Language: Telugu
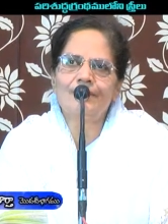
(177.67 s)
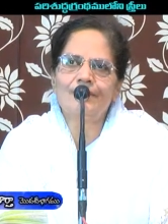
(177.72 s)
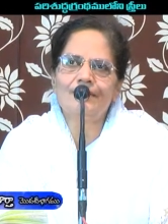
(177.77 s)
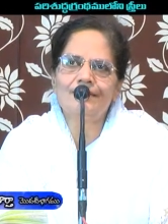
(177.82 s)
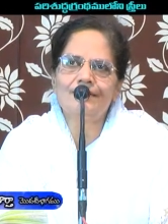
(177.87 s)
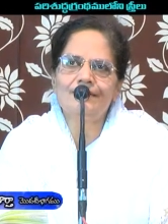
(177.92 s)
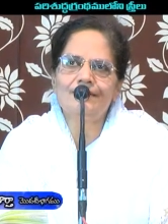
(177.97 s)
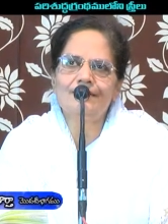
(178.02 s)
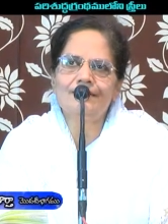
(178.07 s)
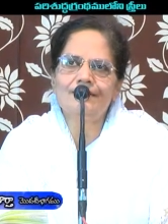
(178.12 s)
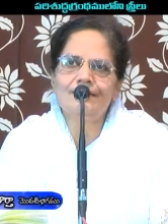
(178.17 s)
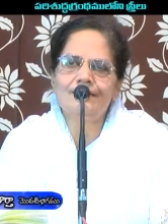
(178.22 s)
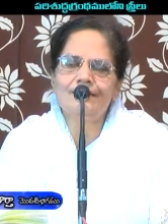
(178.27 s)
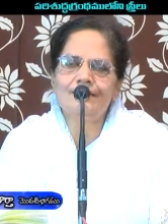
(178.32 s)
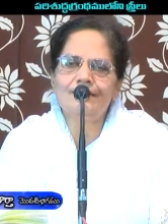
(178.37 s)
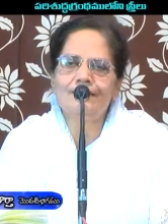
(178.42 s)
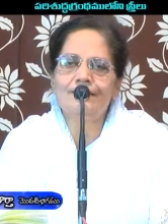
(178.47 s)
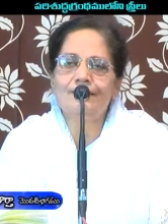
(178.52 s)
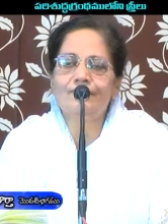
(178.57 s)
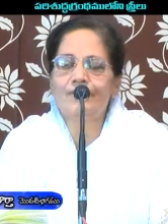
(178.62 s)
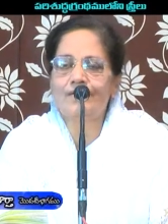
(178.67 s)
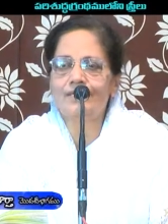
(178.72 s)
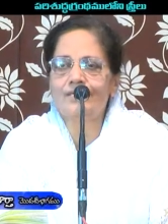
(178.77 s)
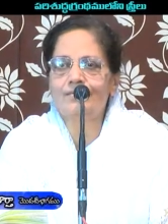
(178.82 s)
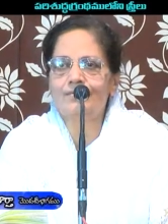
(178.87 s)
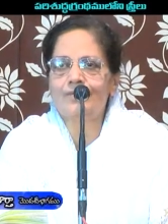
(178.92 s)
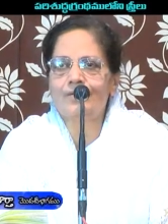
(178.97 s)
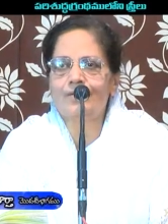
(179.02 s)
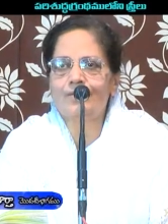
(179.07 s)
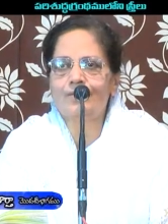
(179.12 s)
మరి ఈ
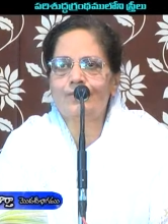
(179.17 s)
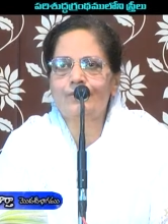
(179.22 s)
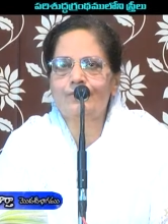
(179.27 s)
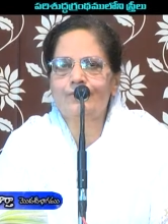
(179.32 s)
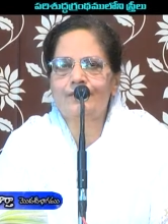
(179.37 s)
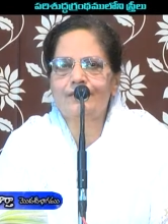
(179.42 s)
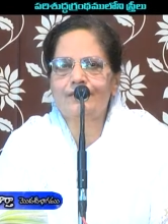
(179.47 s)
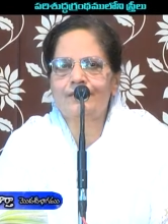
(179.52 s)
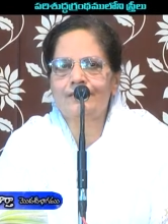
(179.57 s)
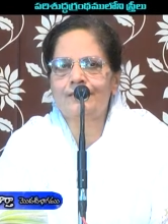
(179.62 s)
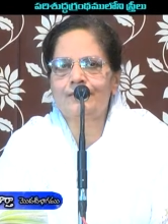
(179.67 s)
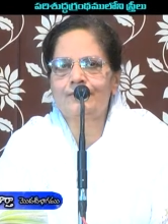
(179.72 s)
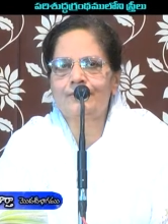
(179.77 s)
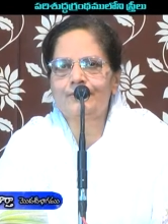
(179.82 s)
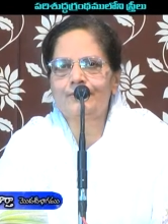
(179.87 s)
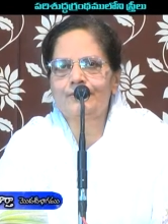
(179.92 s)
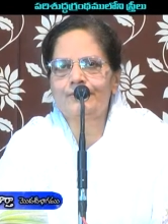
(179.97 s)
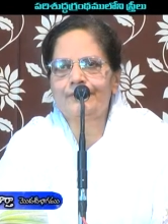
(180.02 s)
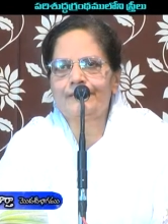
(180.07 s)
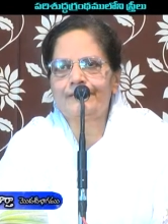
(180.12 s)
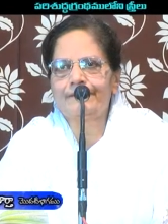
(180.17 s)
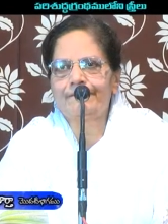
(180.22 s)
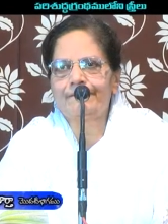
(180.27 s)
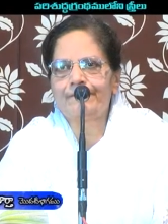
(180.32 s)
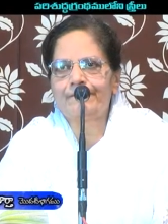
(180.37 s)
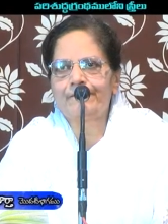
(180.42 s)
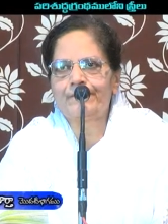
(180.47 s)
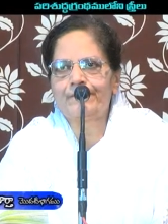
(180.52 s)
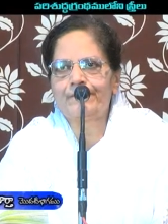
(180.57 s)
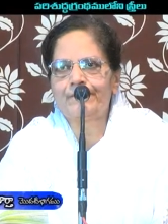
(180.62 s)
వాక్య భాగంలో మనకు అర్థమవుతుంది
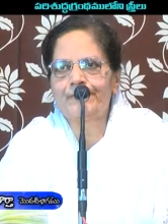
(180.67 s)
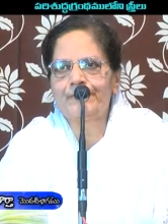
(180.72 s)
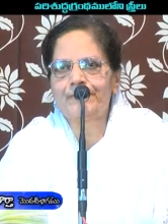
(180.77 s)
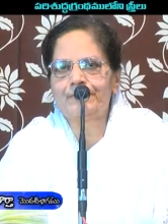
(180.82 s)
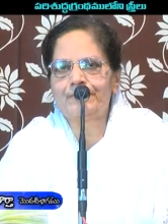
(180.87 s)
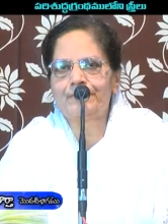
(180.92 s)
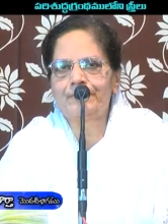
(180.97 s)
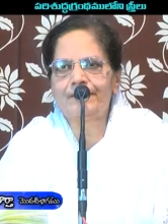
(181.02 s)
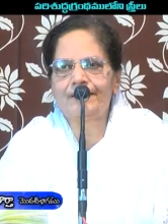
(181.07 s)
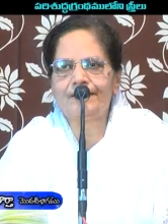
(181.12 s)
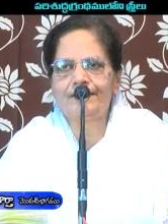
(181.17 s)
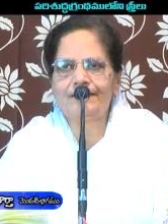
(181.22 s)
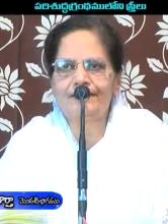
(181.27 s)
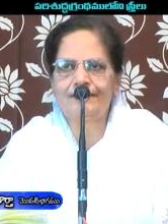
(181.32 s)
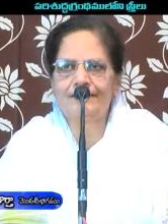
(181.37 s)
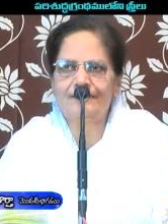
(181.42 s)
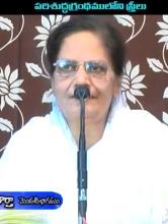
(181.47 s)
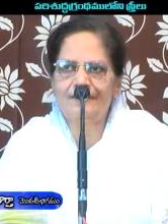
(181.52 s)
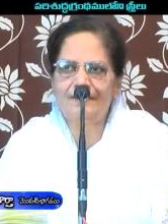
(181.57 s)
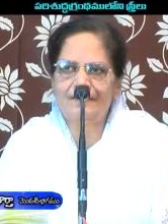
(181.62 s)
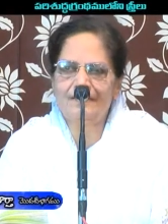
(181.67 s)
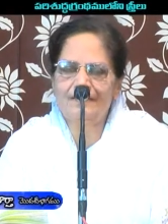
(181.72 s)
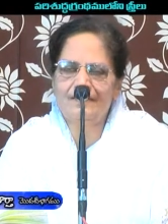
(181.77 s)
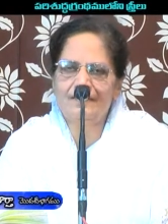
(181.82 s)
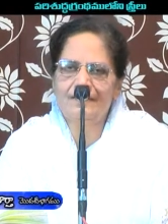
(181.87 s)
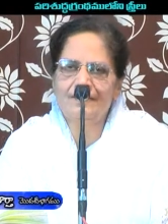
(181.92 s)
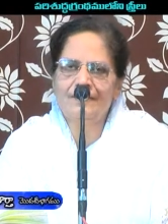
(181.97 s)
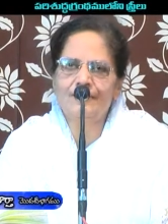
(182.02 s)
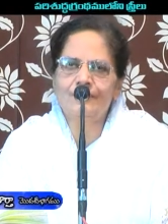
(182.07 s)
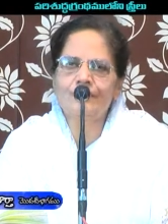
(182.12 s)
మరియా
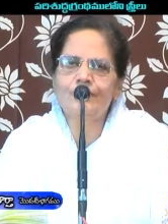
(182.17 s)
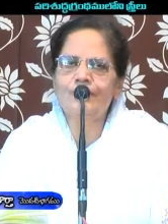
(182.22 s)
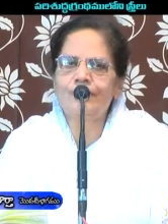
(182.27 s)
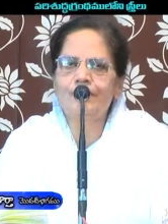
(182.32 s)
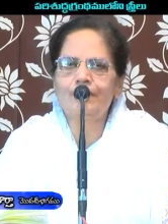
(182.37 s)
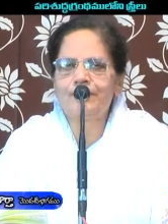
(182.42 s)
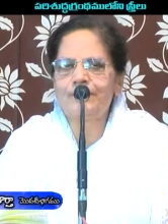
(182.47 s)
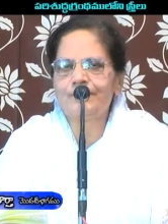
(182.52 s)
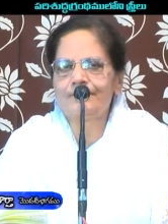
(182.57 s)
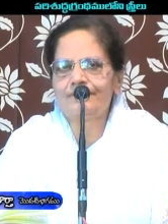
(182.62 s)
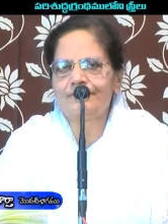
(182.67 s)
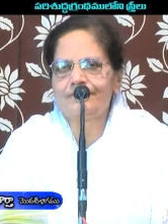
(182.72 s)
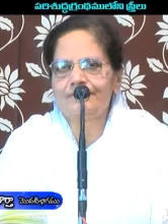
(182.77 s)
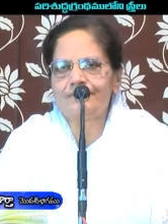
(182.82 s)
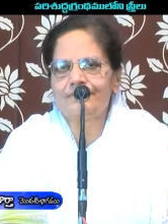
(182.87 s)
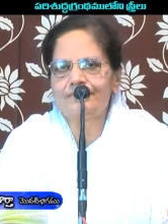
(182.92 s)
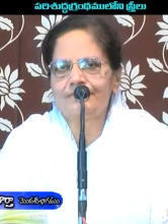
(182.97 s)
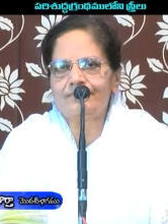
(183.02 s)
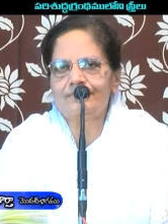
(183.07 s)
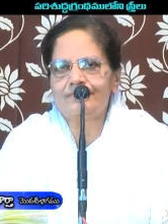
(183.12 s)
తొందరపడుతుంది